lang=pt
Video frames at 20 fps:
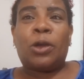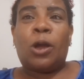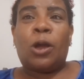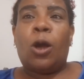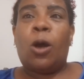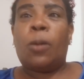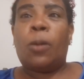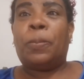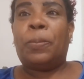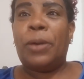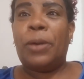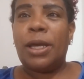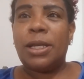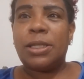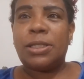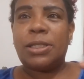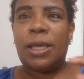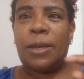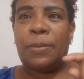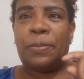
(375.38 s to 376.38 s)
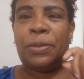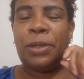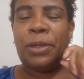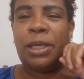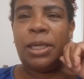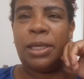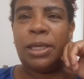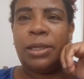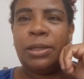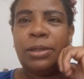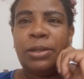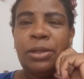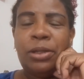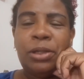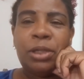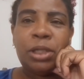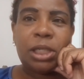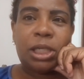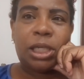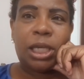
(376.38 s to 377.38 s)
eu percebi
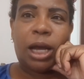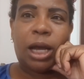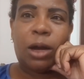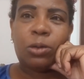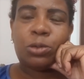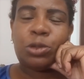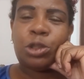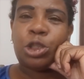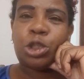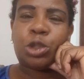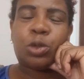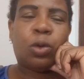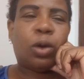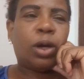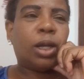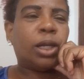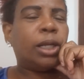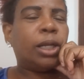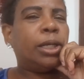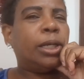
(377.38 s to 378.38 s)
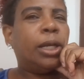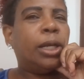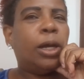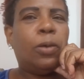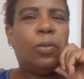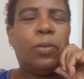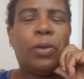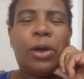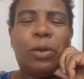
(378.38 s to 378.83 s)
que a autoescola não